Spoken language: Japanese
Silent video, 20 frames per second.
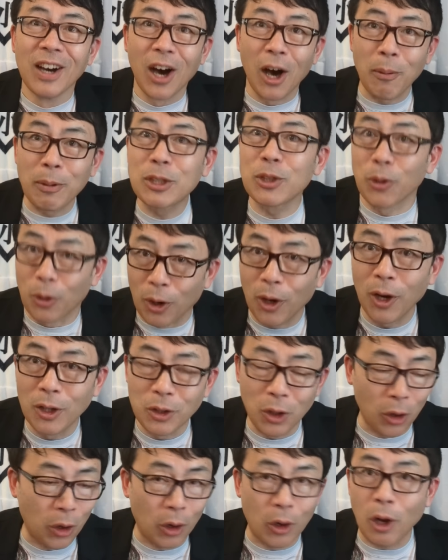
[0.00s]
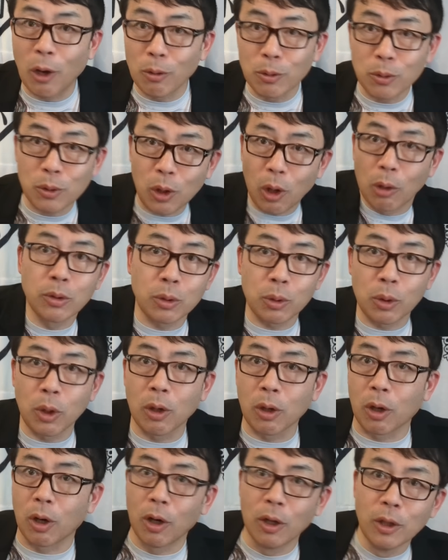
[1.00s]
安倍四郎なんかカウントな
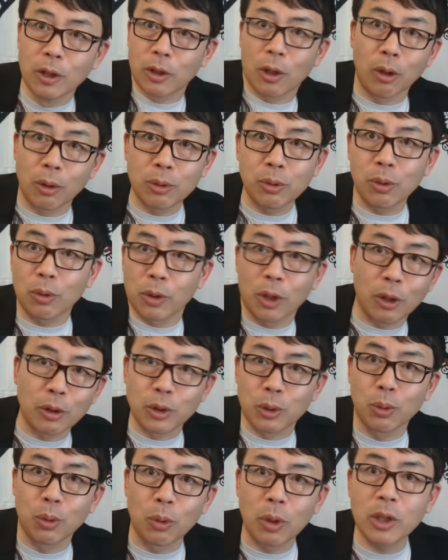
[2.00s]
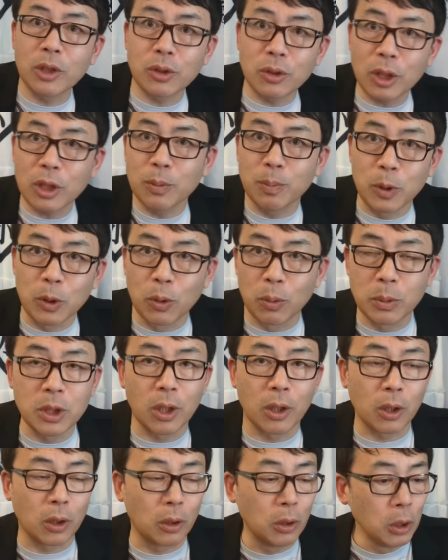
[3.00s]
んかちょっとおかしくないスピードみ
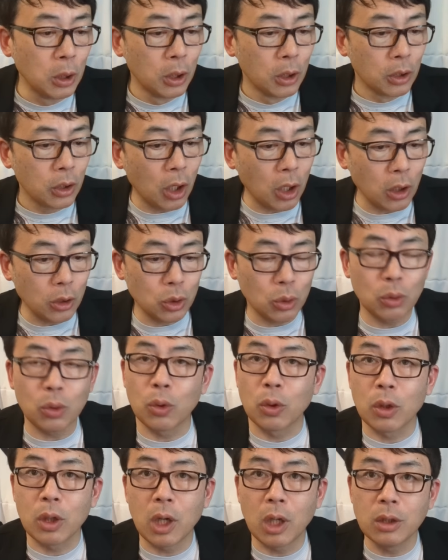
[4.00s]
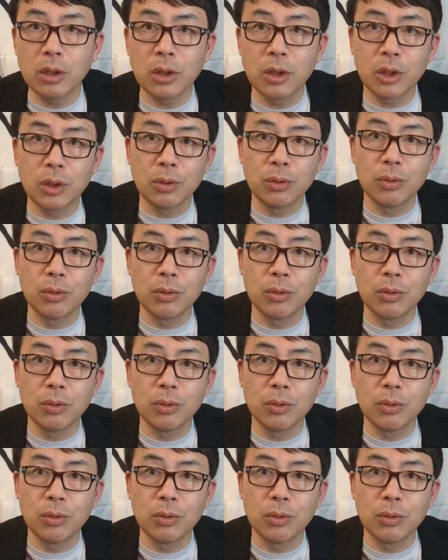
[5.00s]
たいな。なんかちょっと感じ